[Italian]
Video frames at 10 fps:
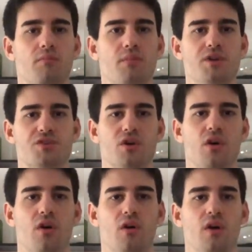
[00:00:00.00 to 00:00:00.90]

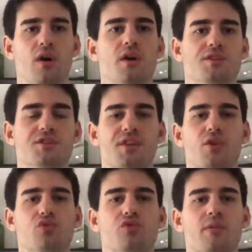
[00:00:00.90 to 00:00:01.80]
Peugeot si
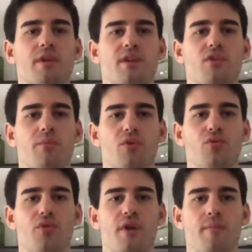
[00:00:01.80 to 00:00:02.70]
stanno tutte mettendo a produrre